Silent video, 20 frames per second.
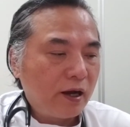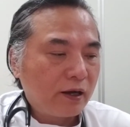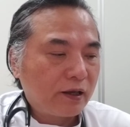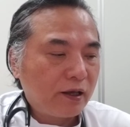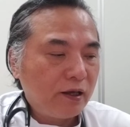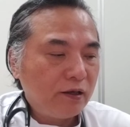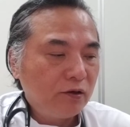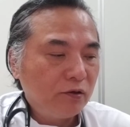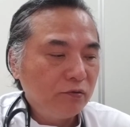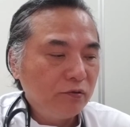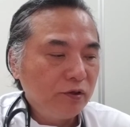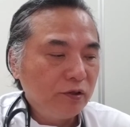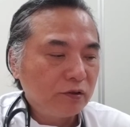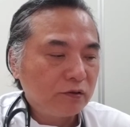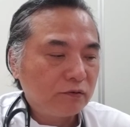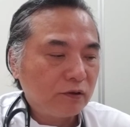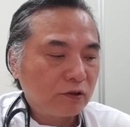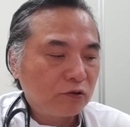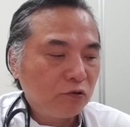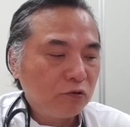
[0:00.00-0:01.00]
ケイの
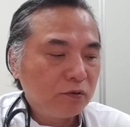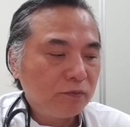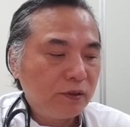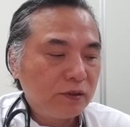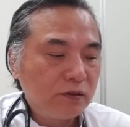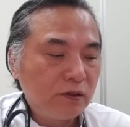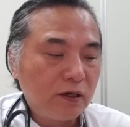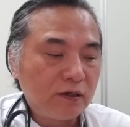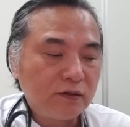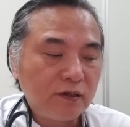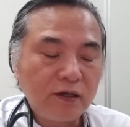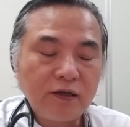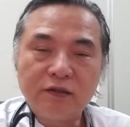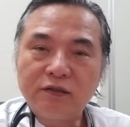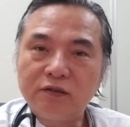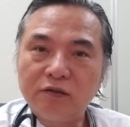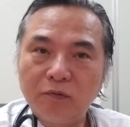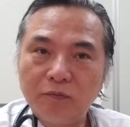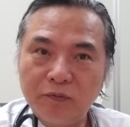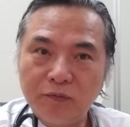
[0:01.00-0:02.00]
ウイルスは特別な性
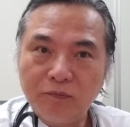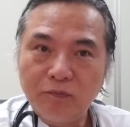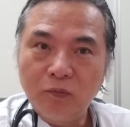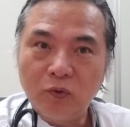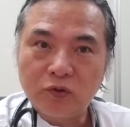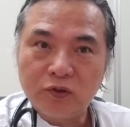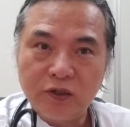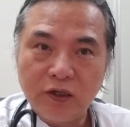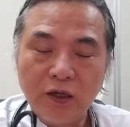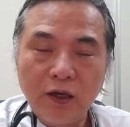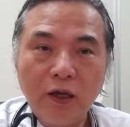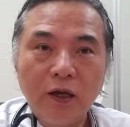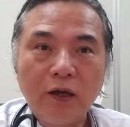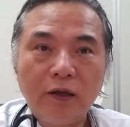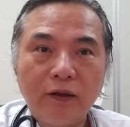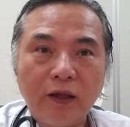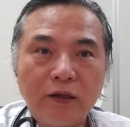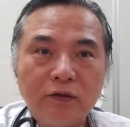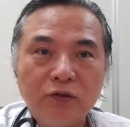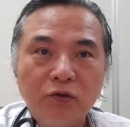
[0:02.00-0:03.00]
質を持ち、
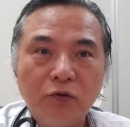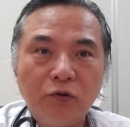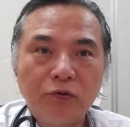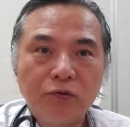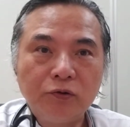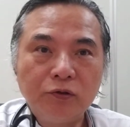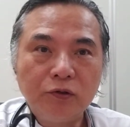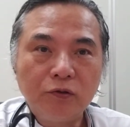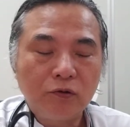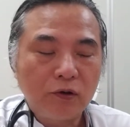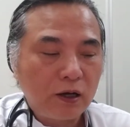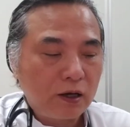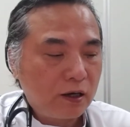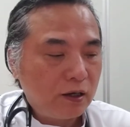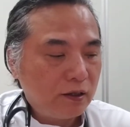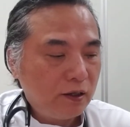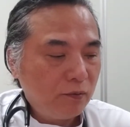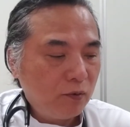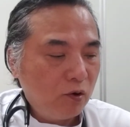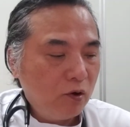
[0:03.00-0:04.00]
ね、鳥類の
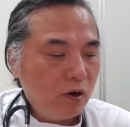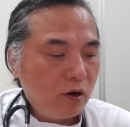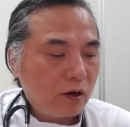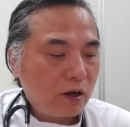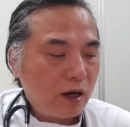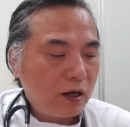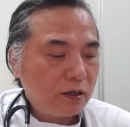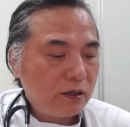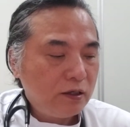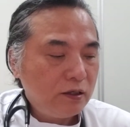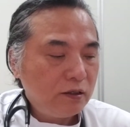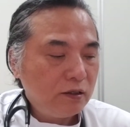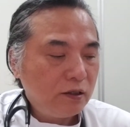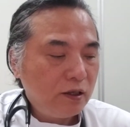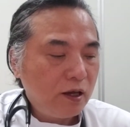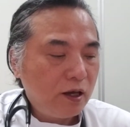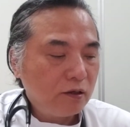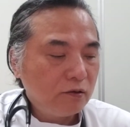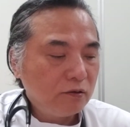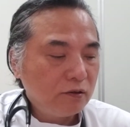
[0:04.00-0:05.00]
中でも花菌
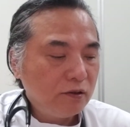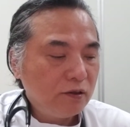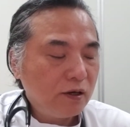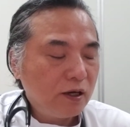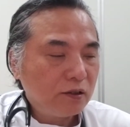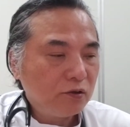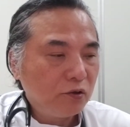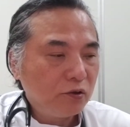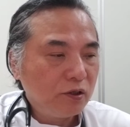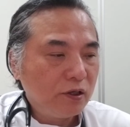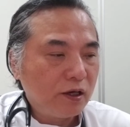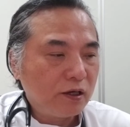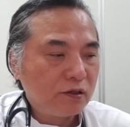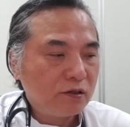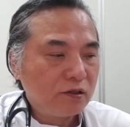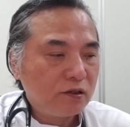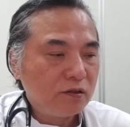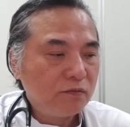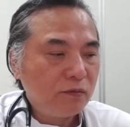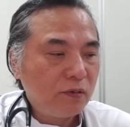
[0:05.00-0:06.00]
であるニワトリや
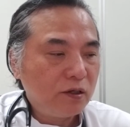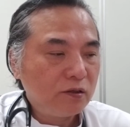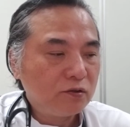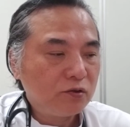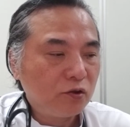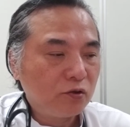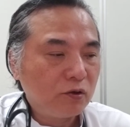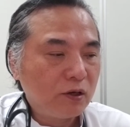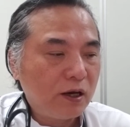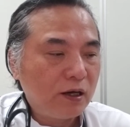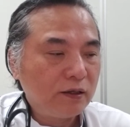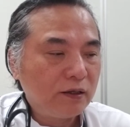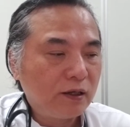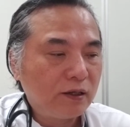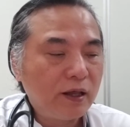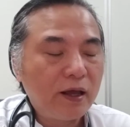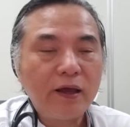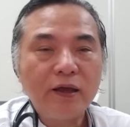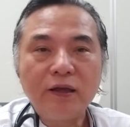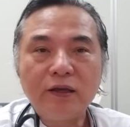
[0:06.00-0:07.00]
七面鳥の間
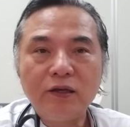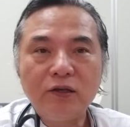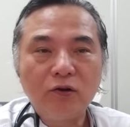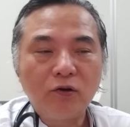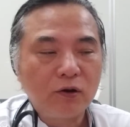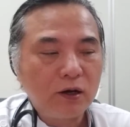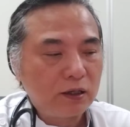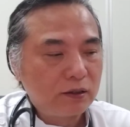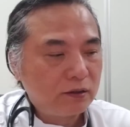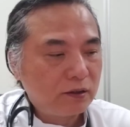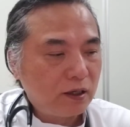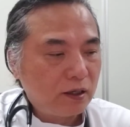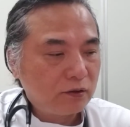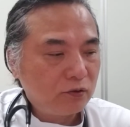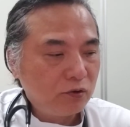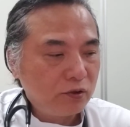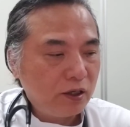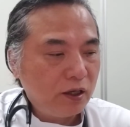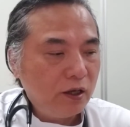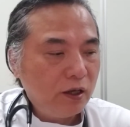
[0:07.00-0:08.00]
で広がった
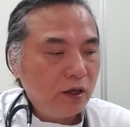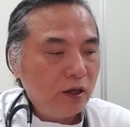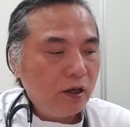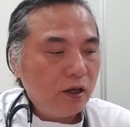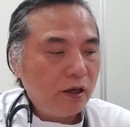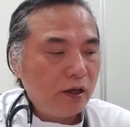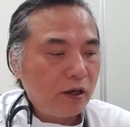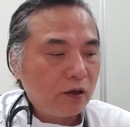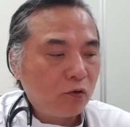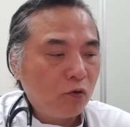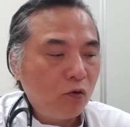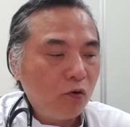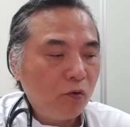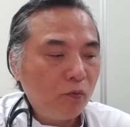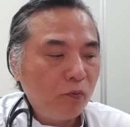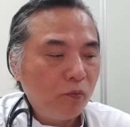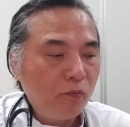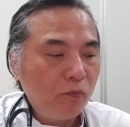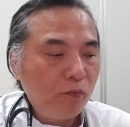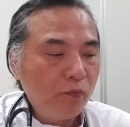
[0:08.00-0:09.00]
後に、えー、
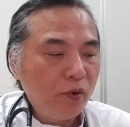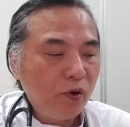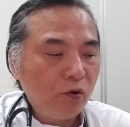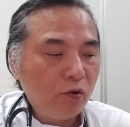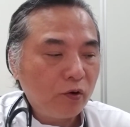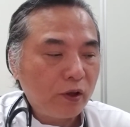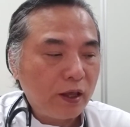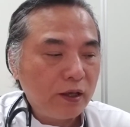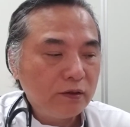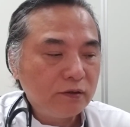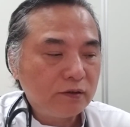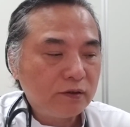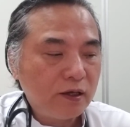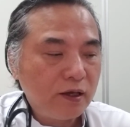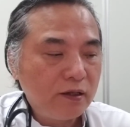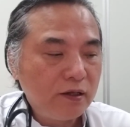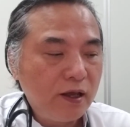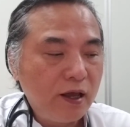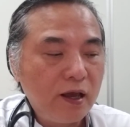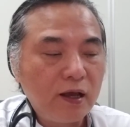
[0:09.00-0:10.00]
高病原
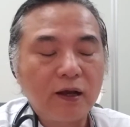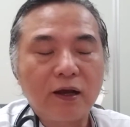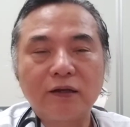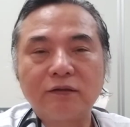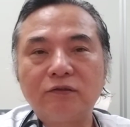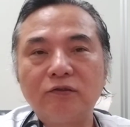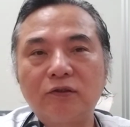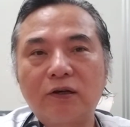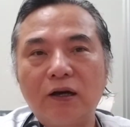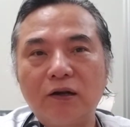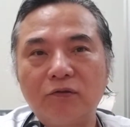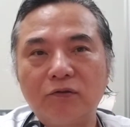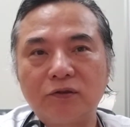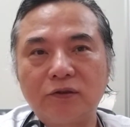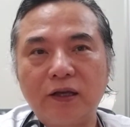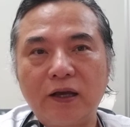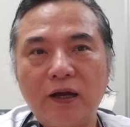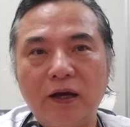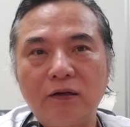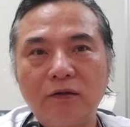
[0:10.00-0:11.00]
性に変化する可能
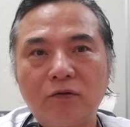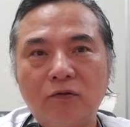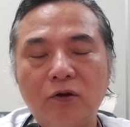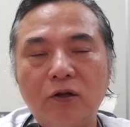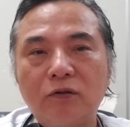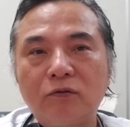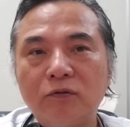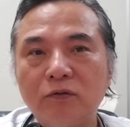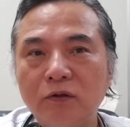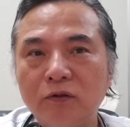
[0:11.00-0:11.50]
性がある。これ、